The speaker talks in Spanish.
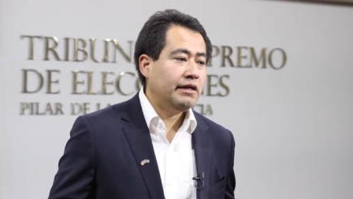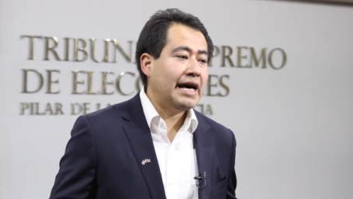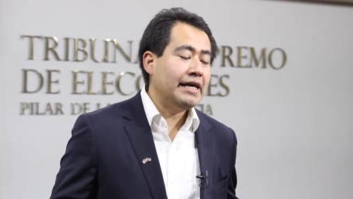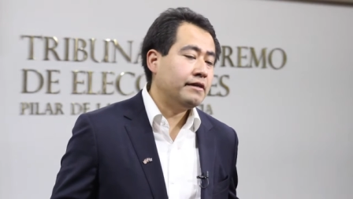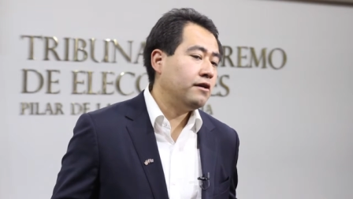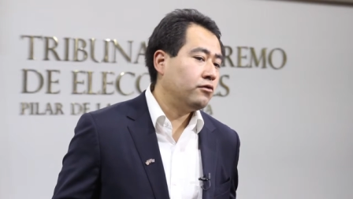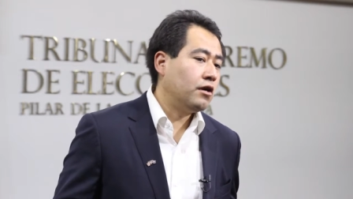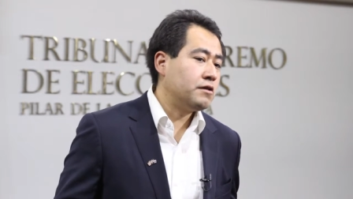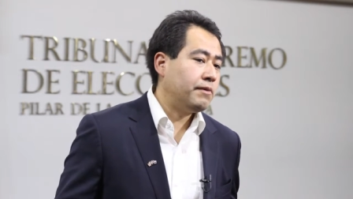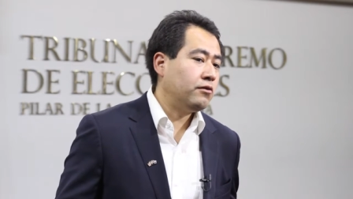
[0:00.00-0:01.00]
nadie tiene
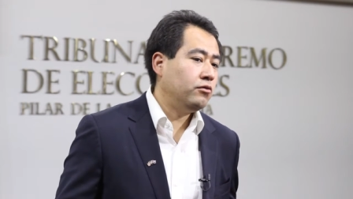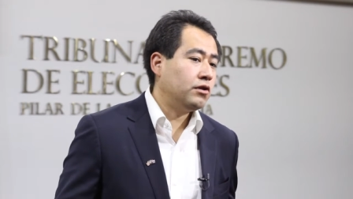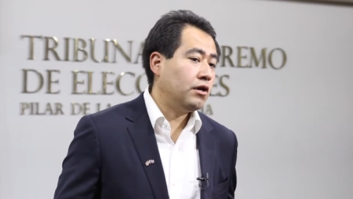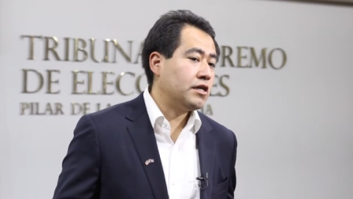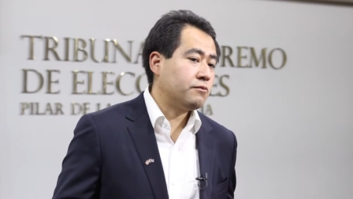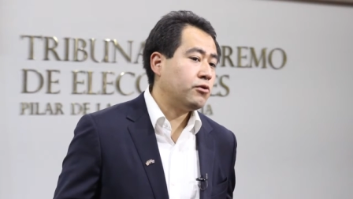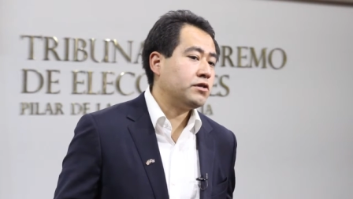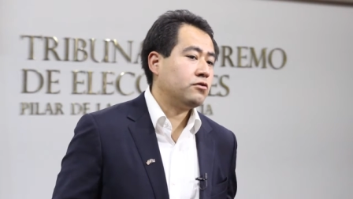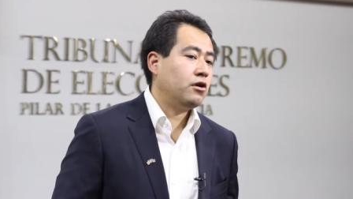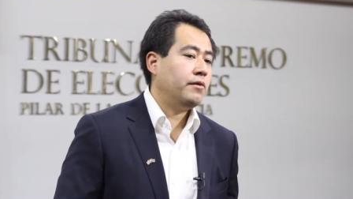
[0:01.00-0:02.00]
todas las preguntas o las
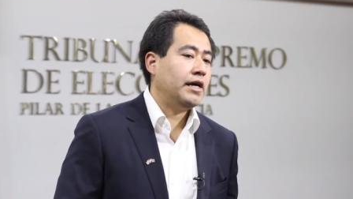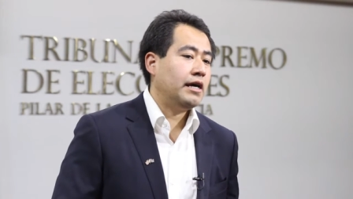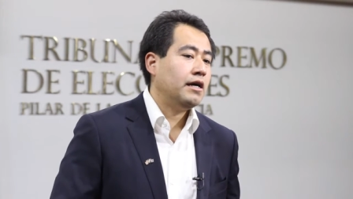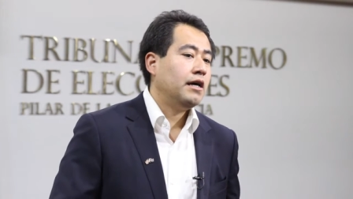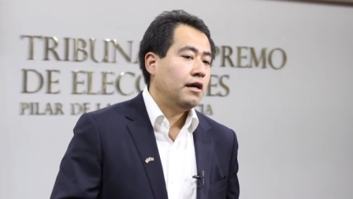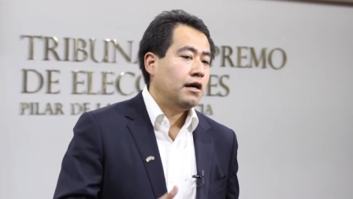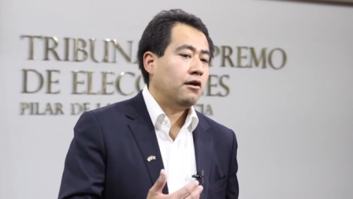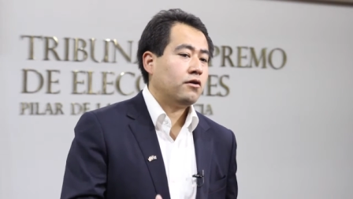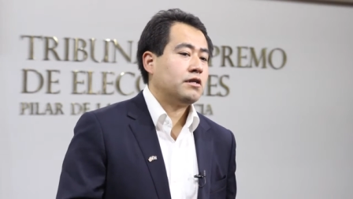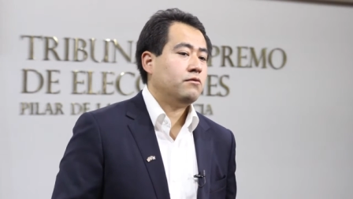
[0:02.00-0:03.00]
respuestas todavía
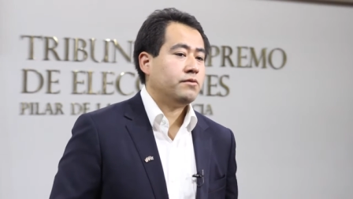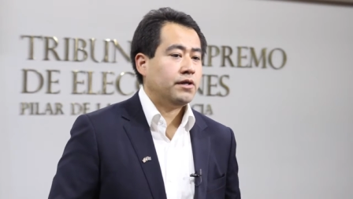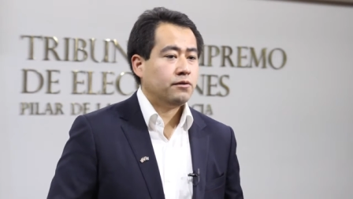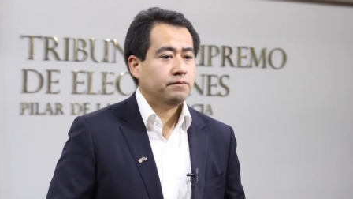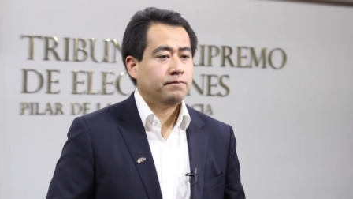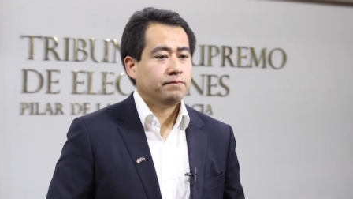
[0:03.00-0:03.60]
a lo que estamos viendo.